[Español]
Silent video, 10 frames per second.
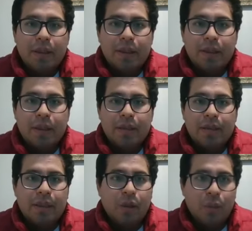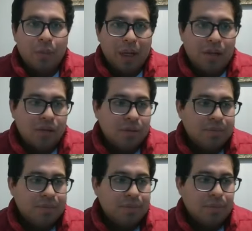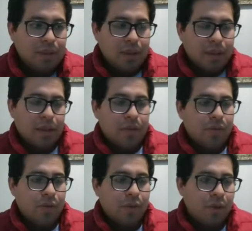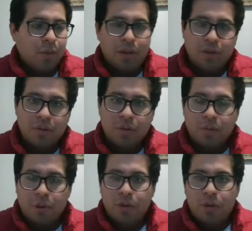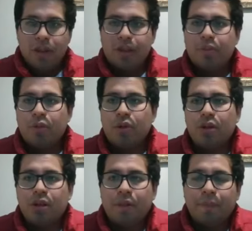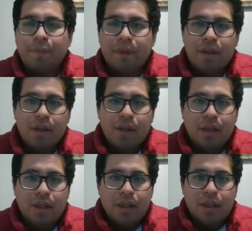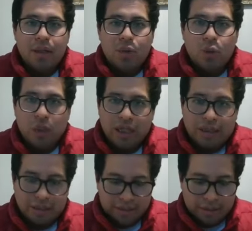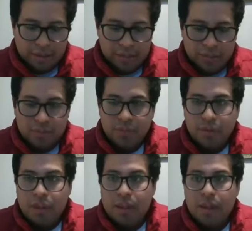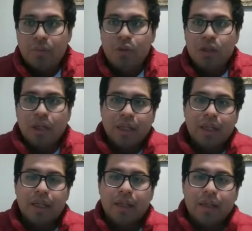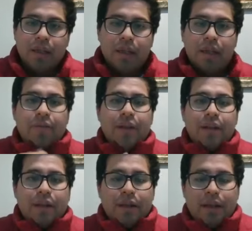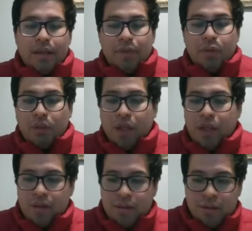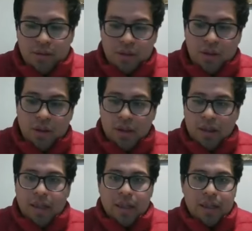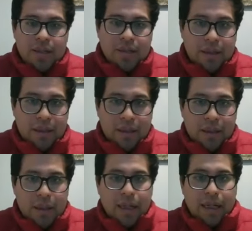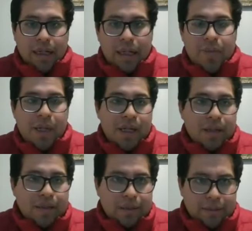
de Cerro de Pasco que está conformado por, estudiantes muy entusiastas, que tienen muchas ganas de, de, difundir ideas académicas